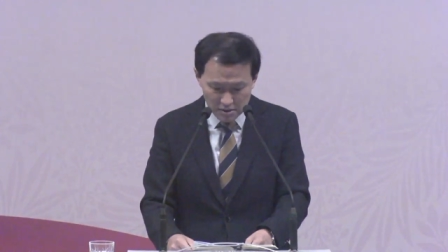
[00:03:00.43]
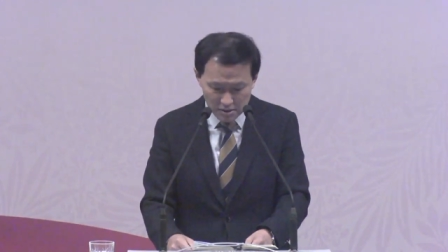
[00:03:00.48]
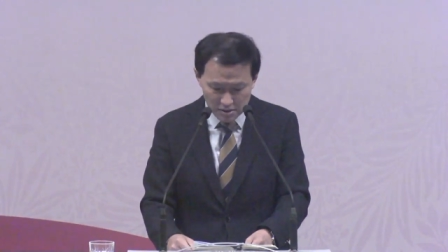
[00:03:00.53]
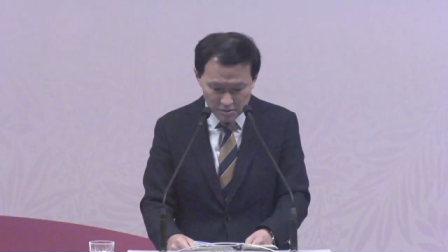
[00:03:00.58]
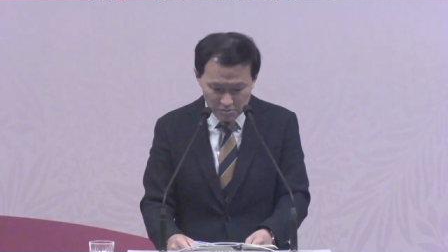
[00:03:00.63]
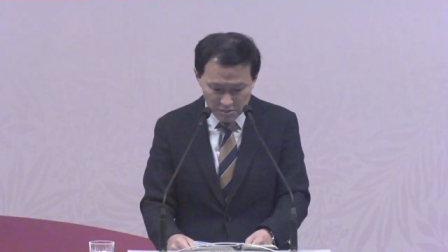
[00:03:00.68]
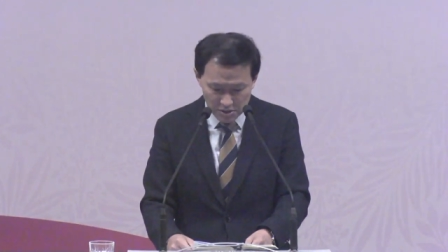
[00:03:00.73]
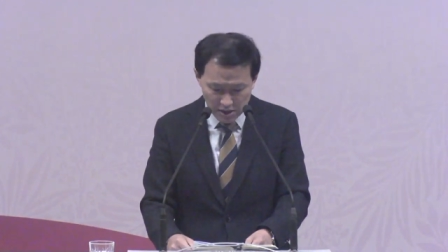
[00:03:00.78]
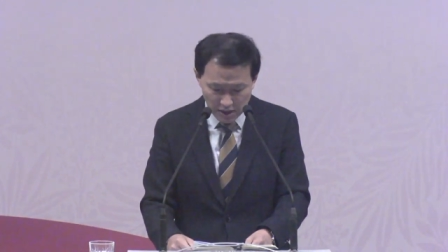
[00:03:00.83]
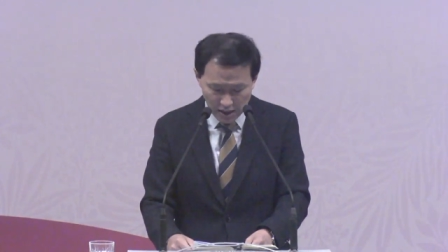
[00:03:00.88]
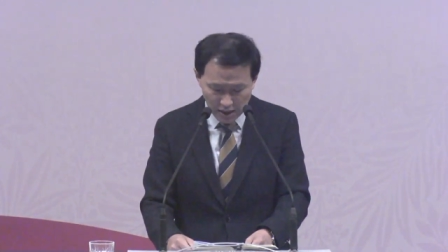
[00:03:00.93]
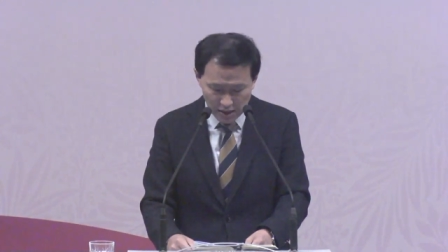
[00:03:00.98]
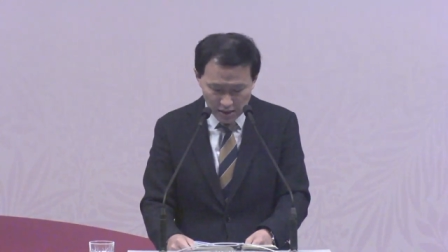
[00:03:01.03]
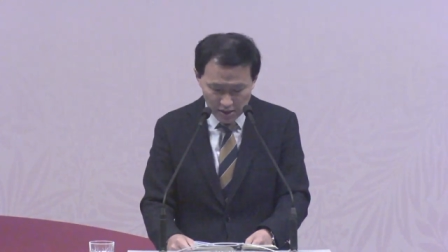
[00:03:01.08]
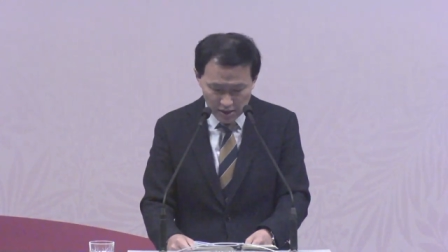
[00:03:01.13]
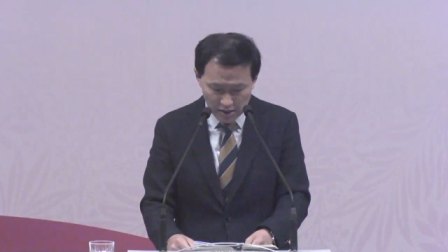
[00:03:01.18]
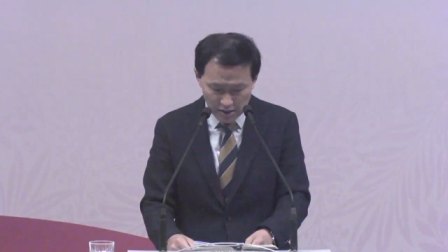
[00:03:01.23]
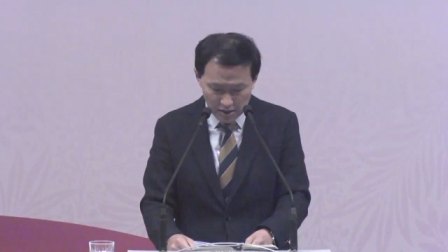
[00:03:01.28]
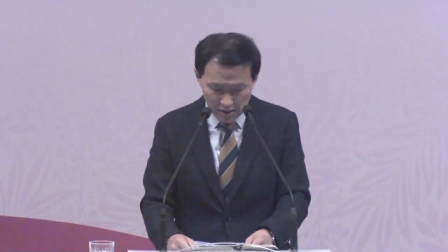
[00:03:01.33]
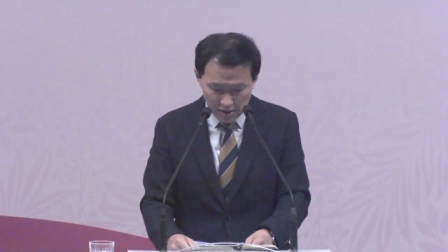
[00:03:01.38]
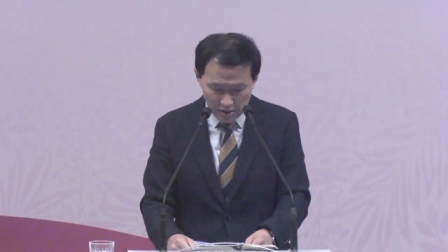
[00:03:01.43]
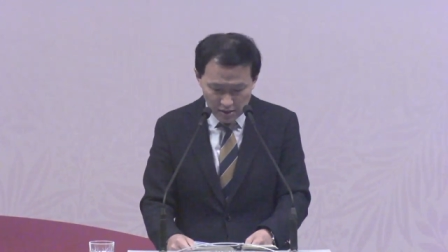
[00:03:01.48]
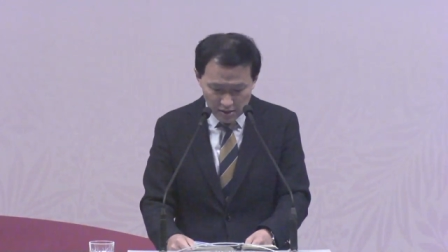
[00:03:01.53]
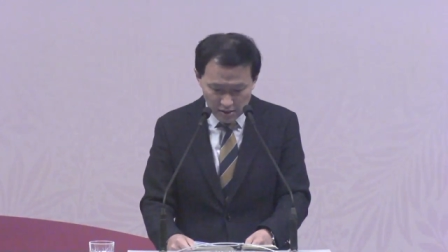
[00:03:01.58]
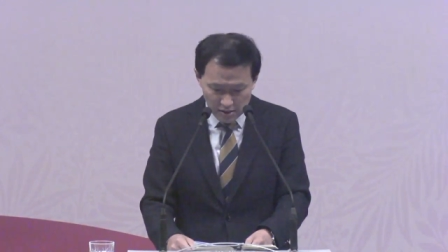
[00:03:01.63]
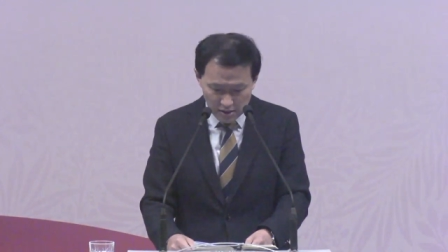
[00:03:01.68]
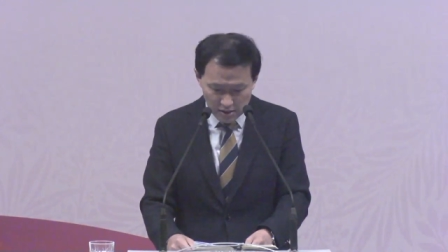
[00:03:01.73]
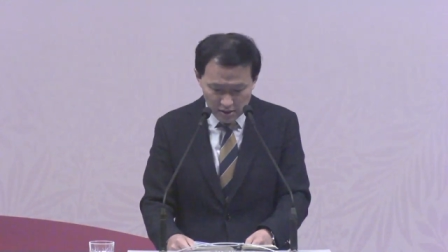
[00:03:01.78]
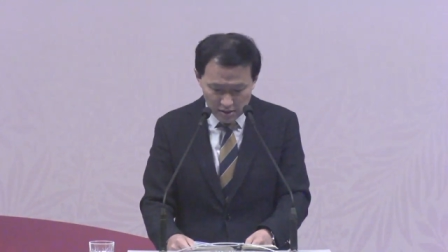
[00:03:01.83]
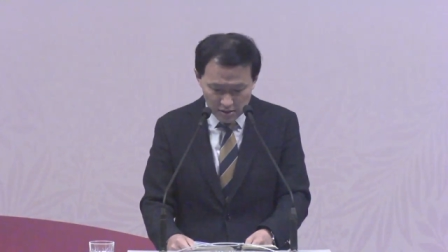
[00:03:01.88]
뜻입니다.
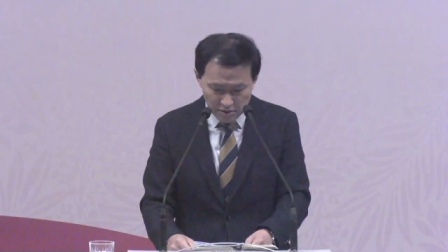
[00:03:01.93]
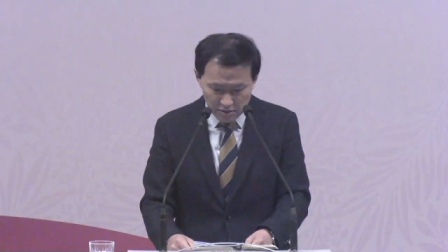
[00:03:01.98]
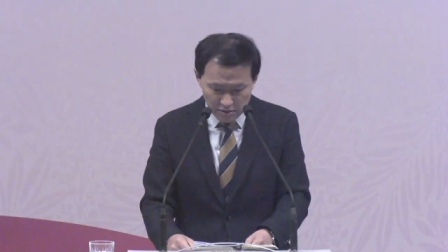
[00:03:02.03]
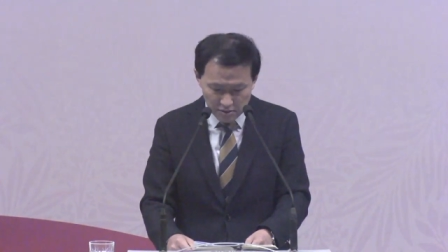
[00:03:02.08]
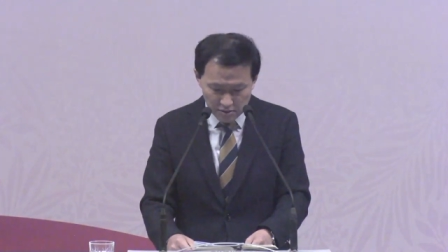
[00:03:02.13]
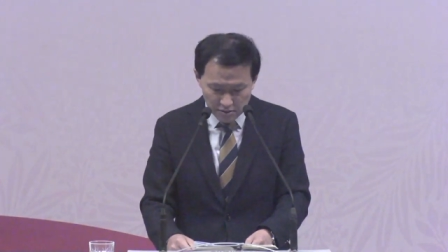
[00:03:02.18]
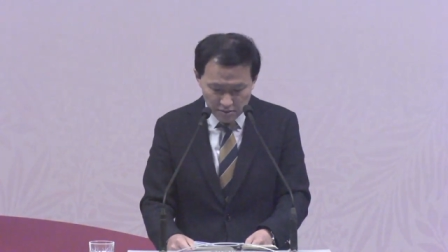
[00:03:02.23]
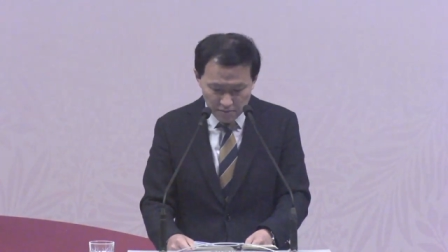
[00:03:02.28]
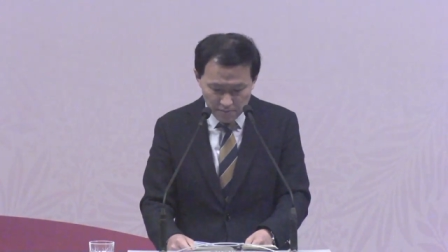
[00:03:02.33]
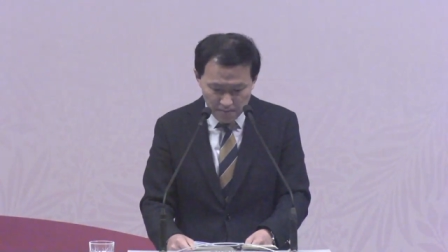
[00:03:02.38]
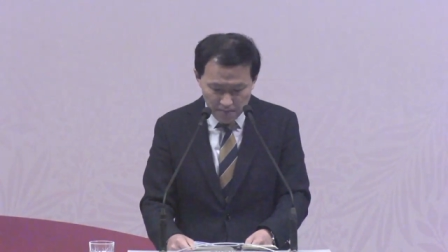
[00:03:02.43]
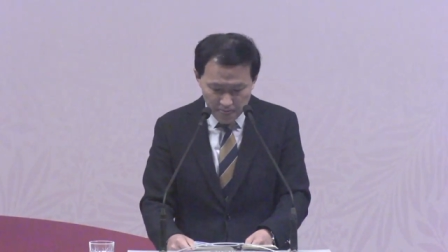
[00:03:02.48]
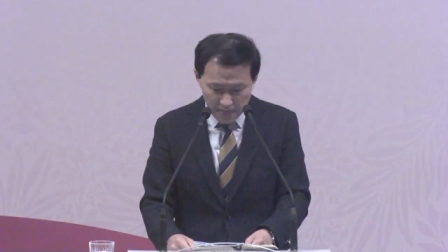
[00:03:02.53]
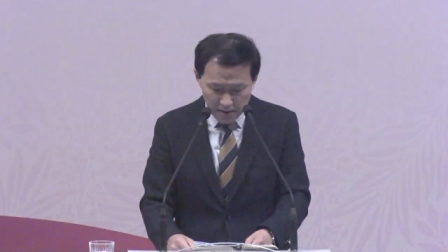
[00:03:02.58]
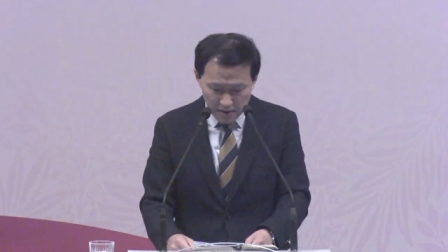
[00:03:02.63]
어, 그리고